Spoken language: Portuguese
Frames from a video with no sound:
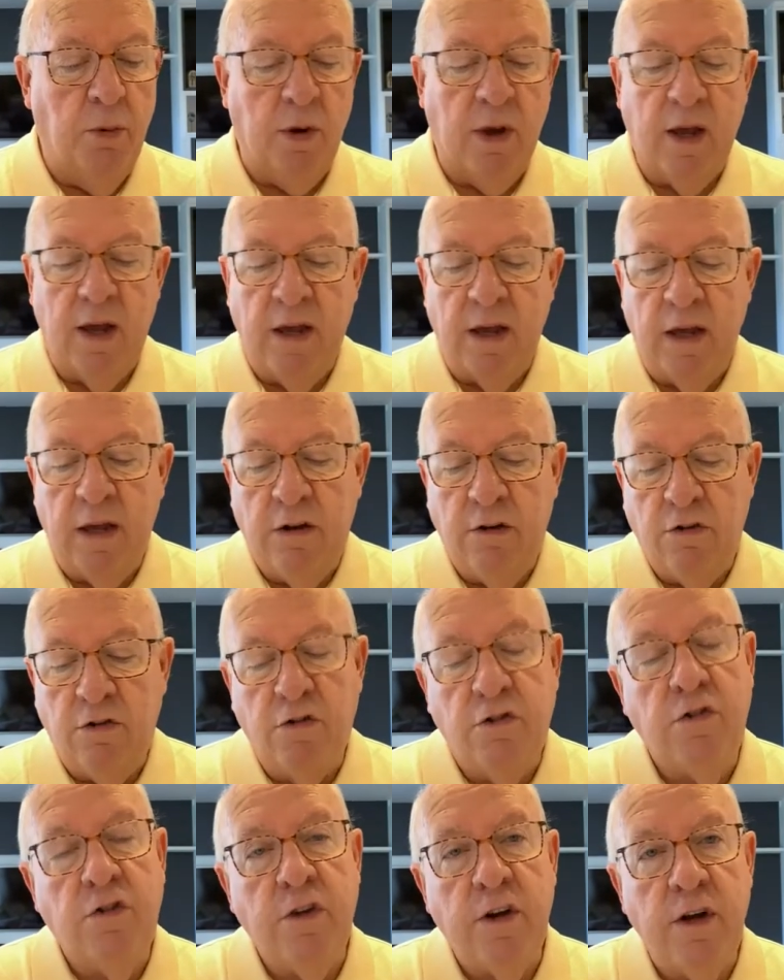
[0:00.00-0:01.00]
porque em
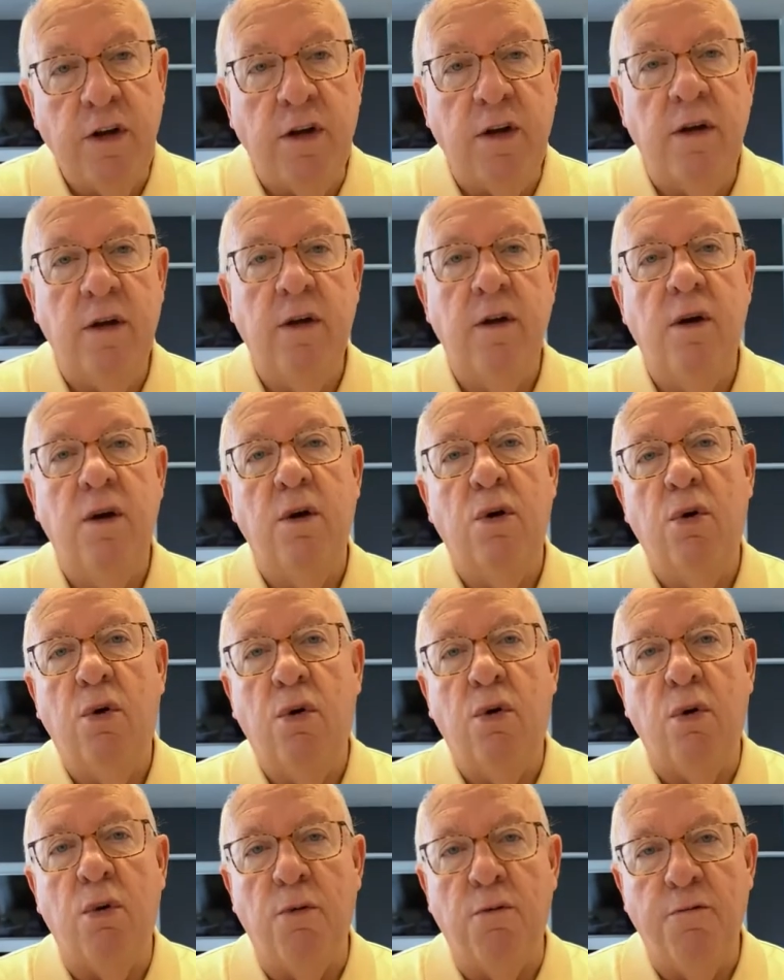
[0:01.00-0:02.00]
ti
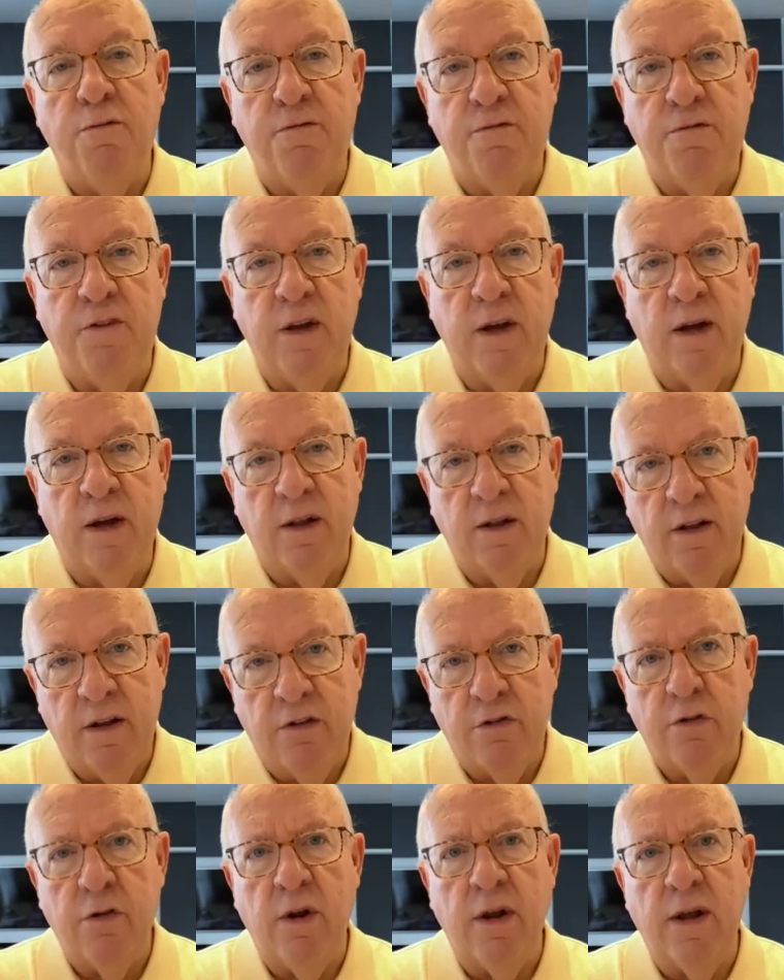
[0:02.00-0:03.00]
confia.
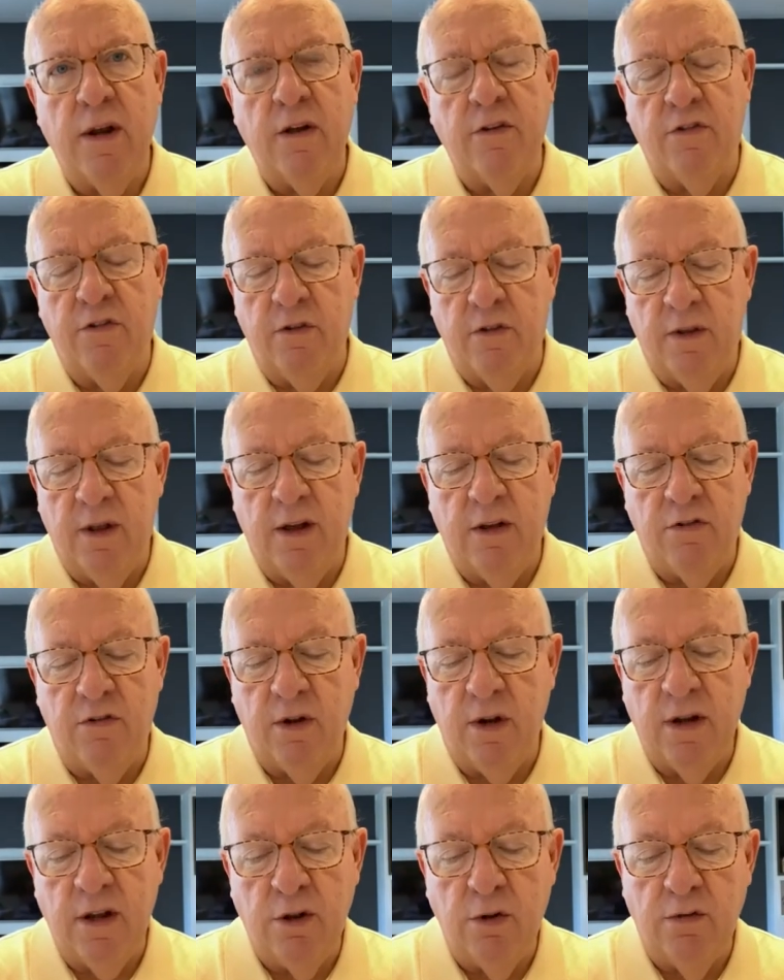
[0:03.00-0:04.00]
Deixa eu ler esse,
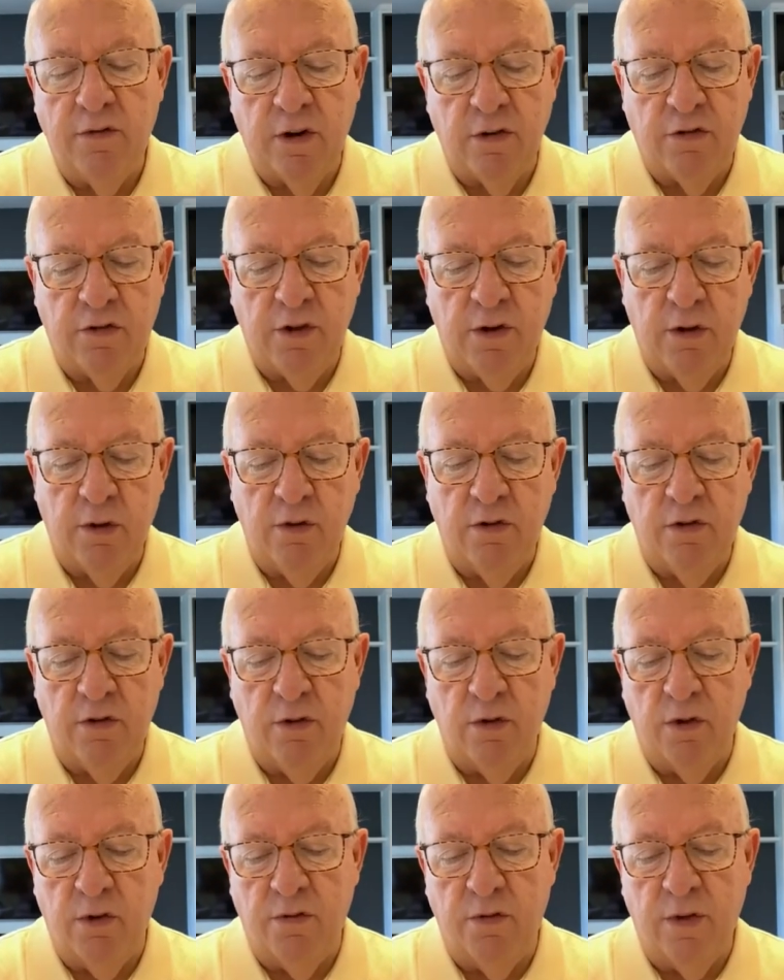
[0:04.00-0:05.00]
esse lindo versículo
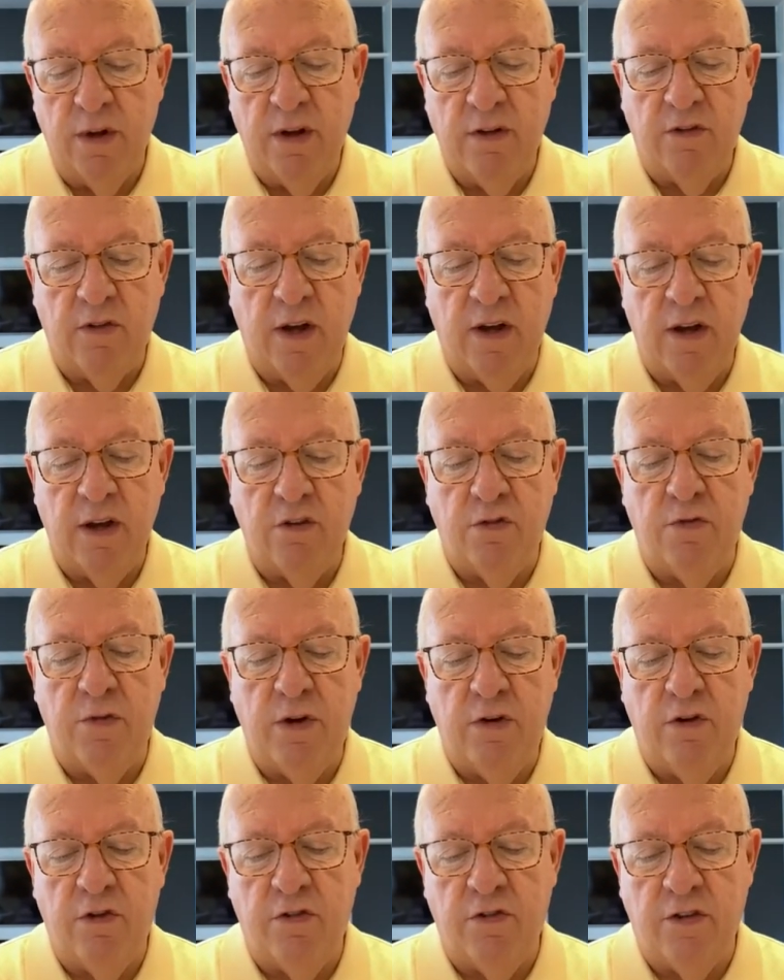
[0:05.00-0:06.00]
de novo, Isaías
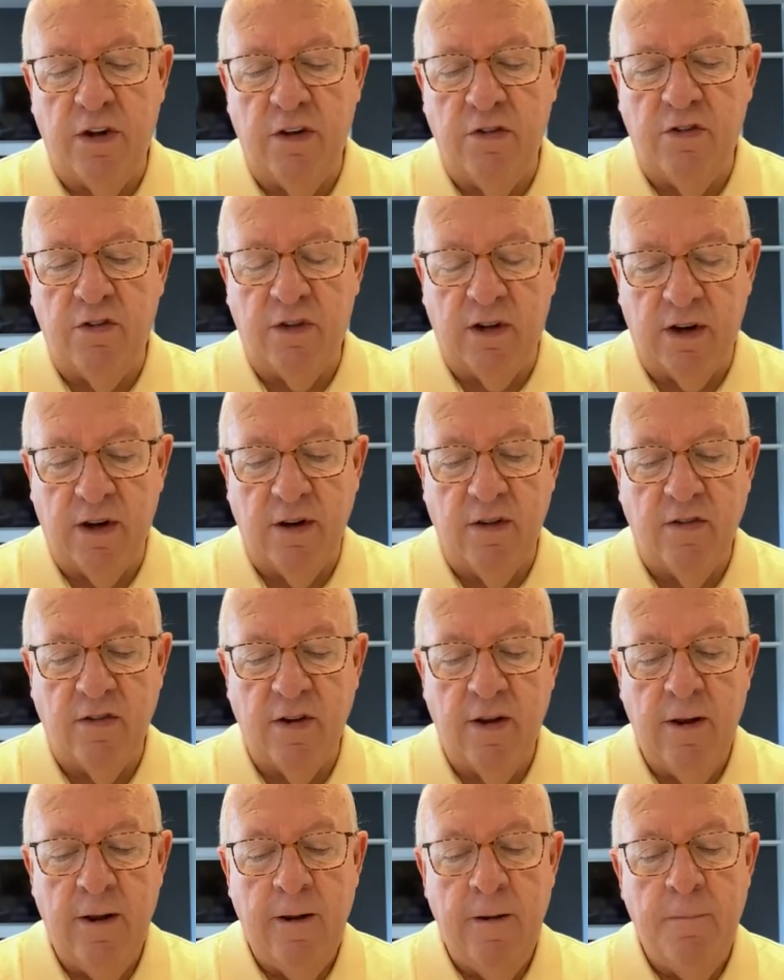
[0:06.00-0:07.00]
26,
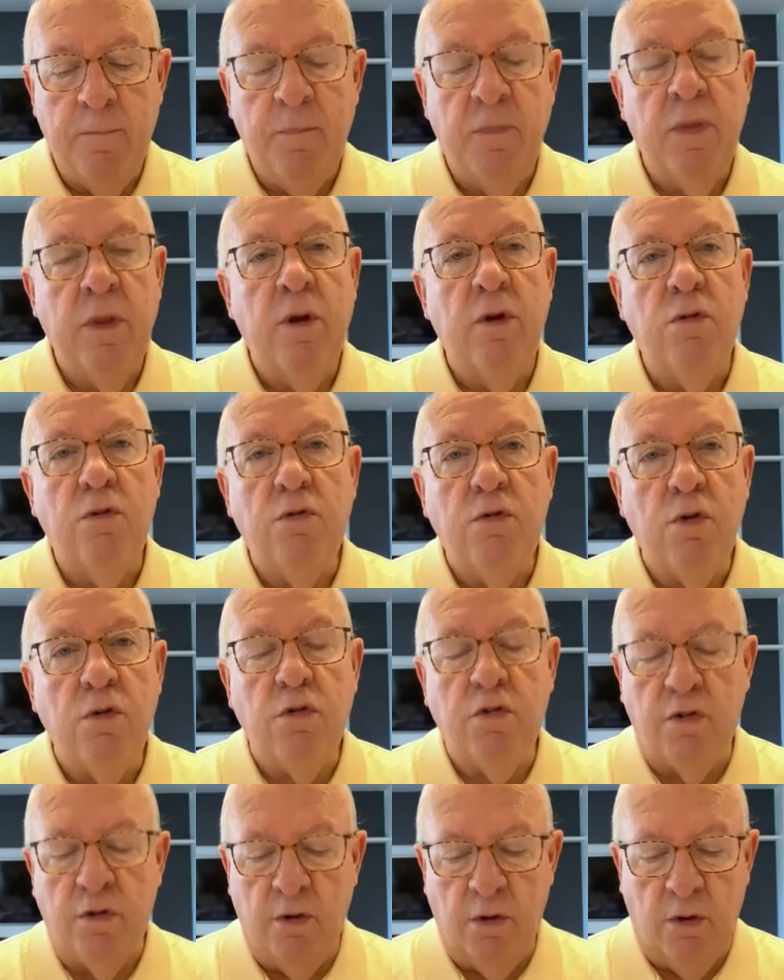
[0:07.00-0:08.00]
3.
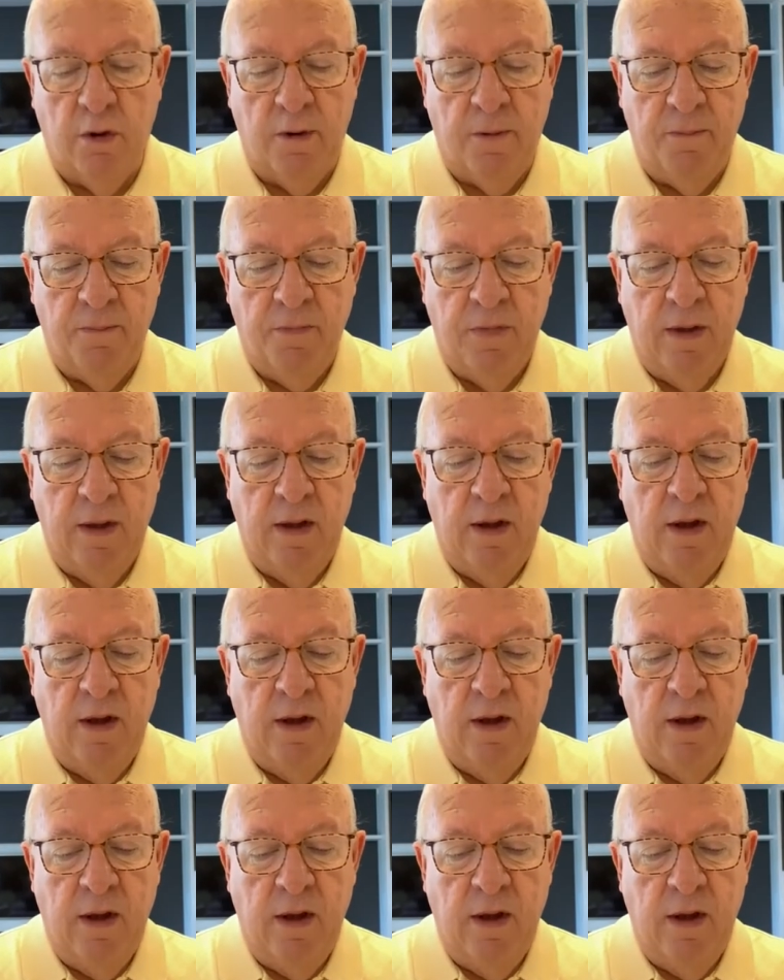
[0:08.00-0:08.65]
Tu, Senhor,